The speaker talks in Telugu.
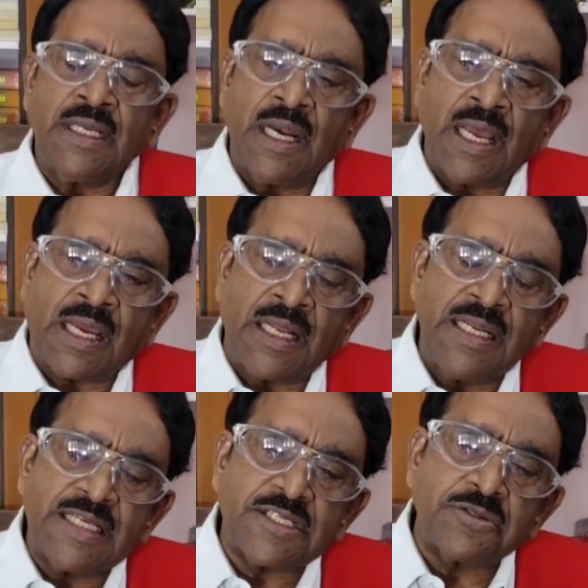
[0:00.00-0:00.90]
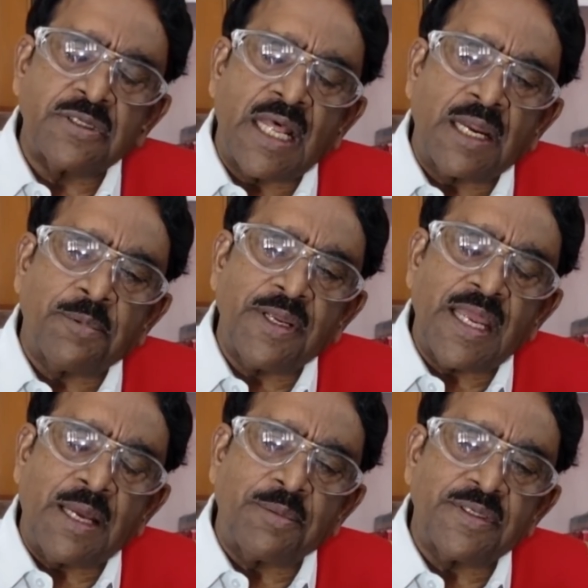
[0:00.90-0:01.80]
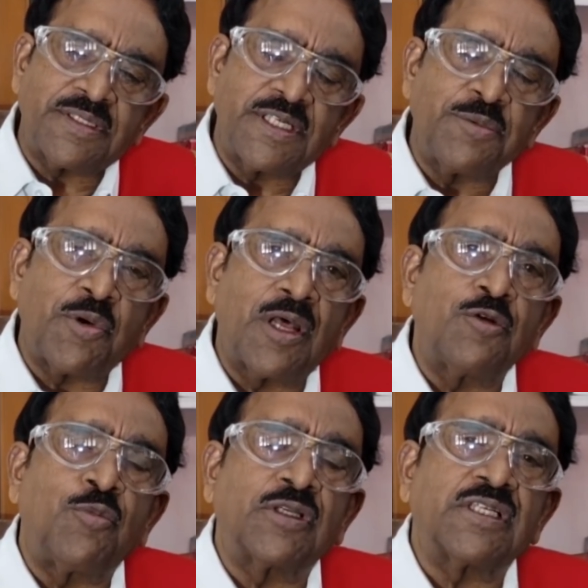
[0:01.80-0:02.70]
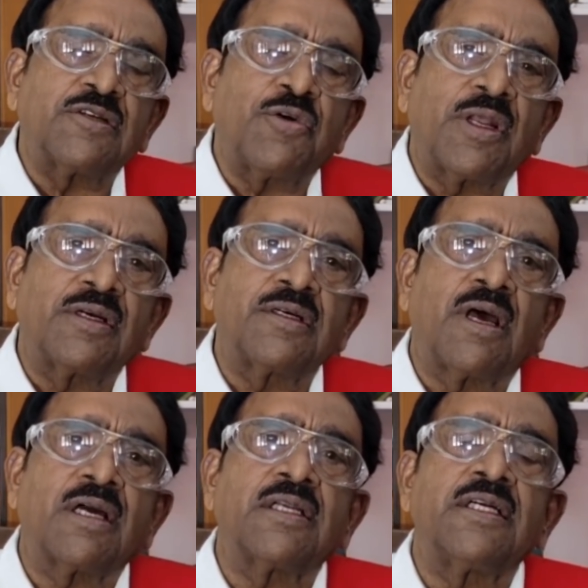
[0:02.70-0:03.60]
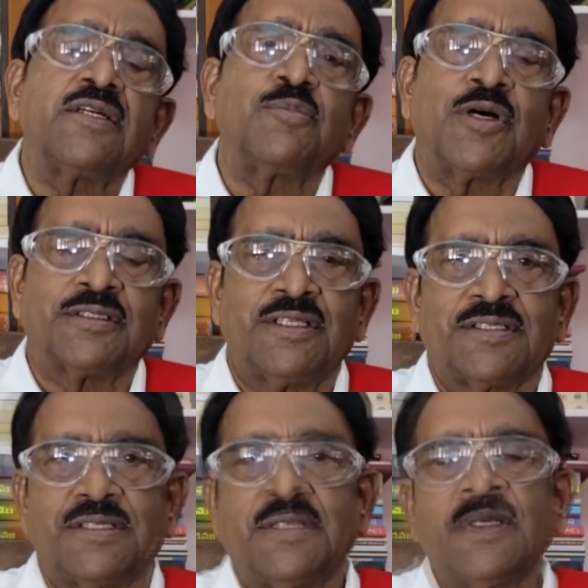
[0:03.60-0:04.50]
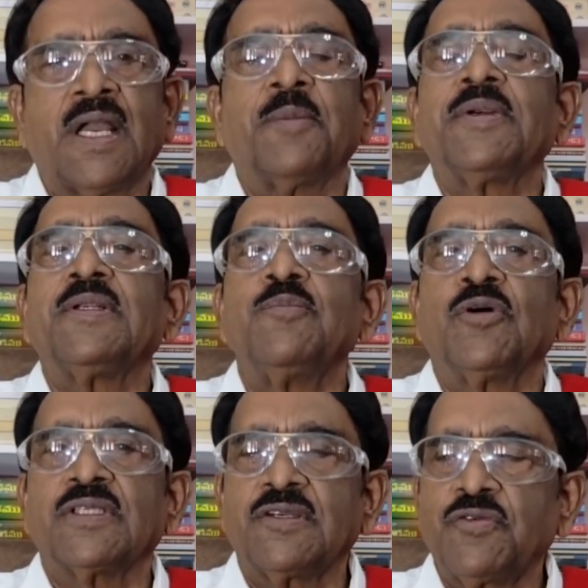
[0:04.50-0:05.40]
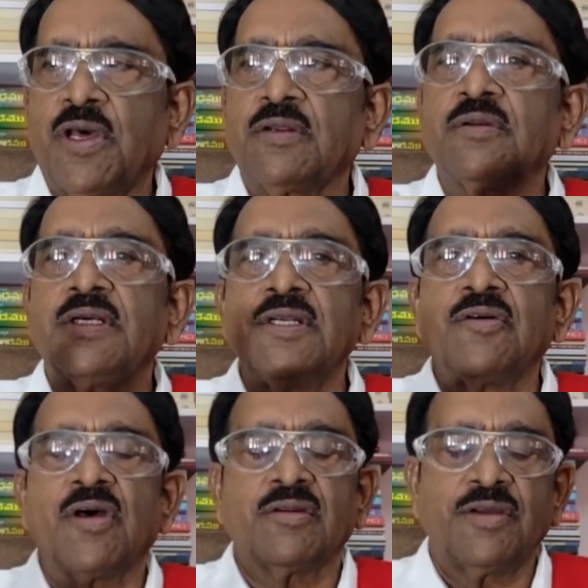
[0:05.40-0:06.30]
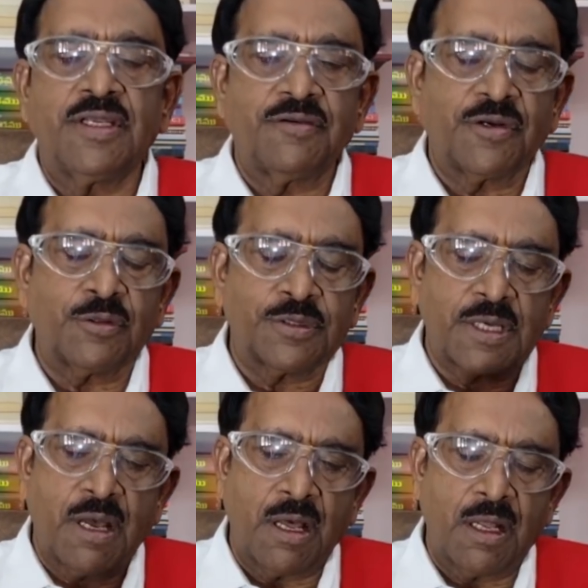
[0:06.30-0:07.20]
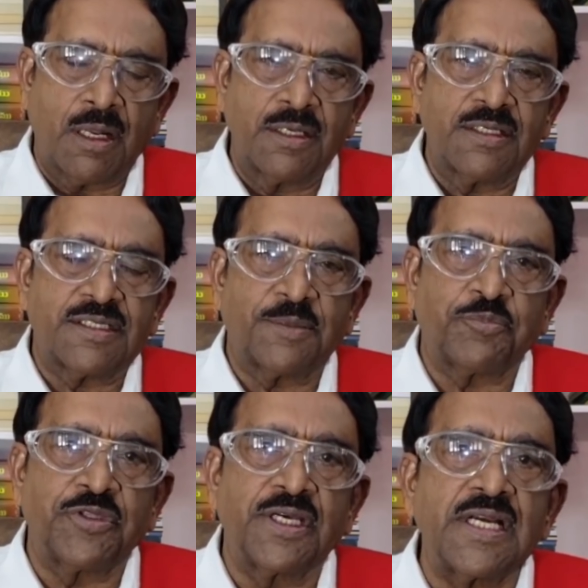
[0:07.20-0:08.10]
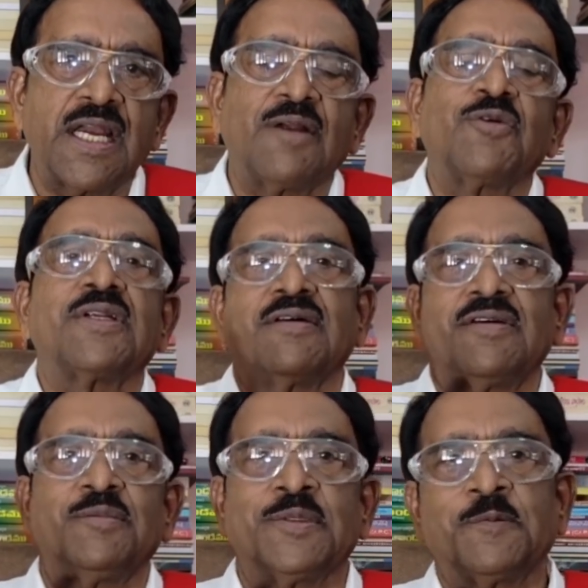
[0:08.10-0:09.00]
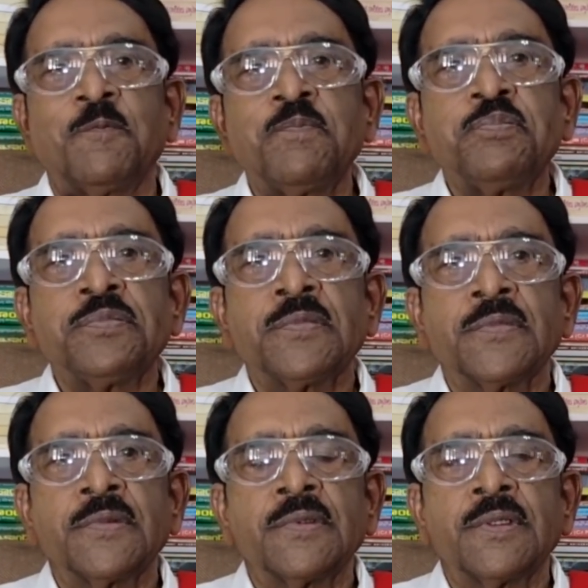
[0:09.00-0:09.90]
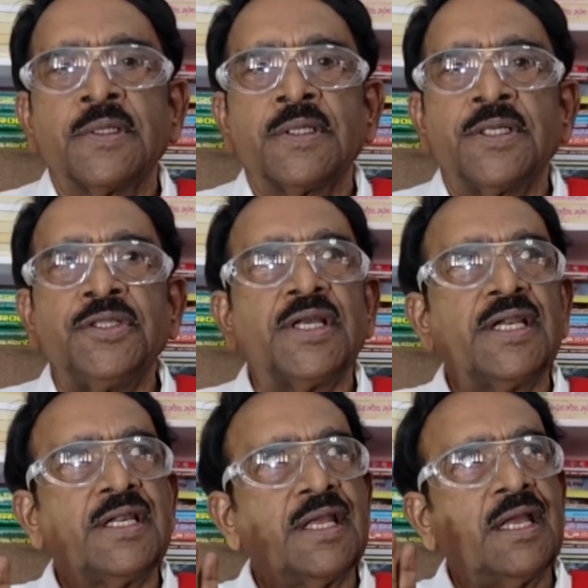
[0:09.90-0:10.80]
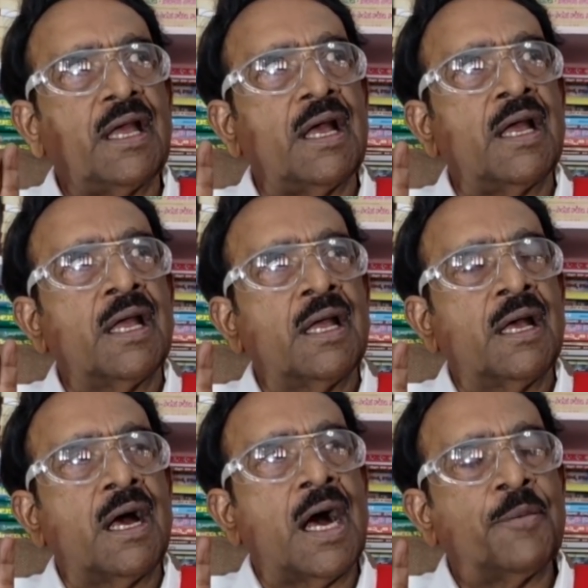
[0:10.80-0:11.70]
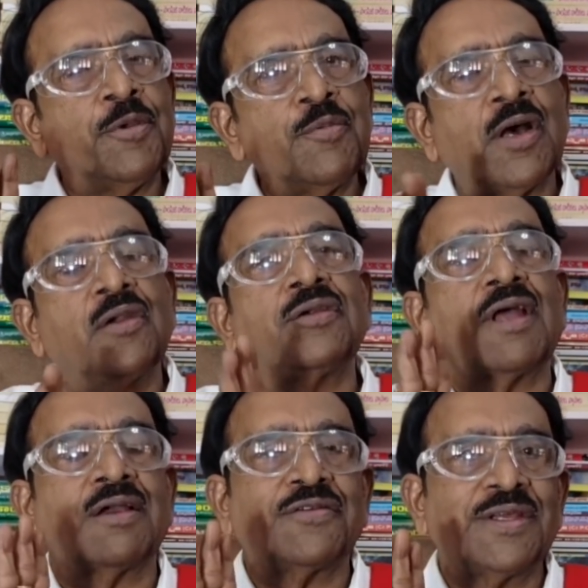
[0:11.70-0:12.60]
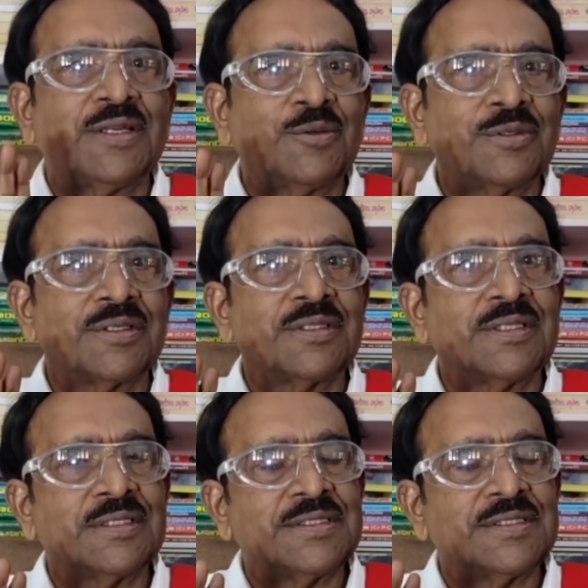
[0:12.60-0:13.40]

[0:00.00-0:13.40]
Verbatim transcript: ఇలా కనీసం నలభై యాభై సినిమాలు మొదటి వారం టాక్లు ఏంటో మాకు తెలుసు కాబట్టి మొదటి వారం రెండో వారం అయ్యే వరకు చాలా నిశ్శబ్దంగా ఉంటామండి మేము ఎందుకంటే అభిమానులు టాక్ వేరే ఉంటుంది